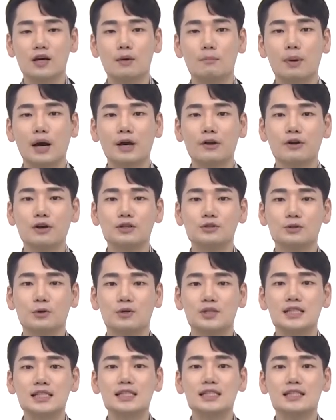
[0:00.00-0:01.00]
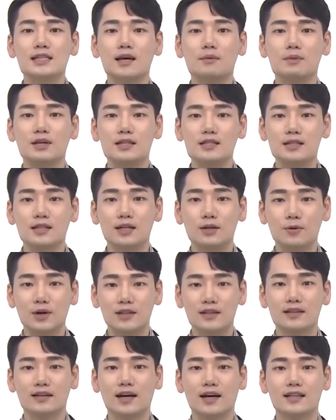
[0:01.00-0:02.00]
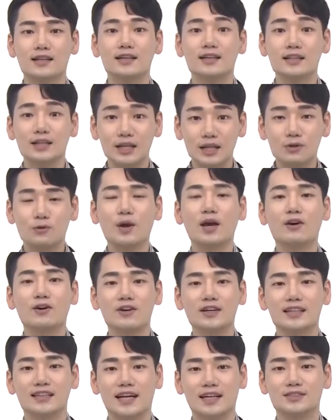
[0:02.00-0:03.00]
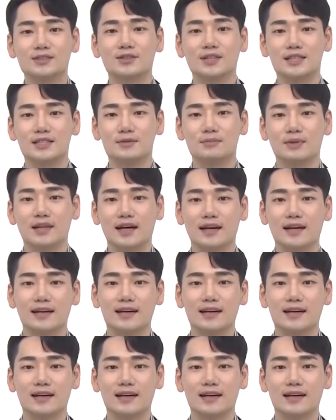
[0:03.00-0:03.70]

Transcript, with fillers: 8회 연속 CCM 인증을 획득하는 쾌거를 달성했습니다.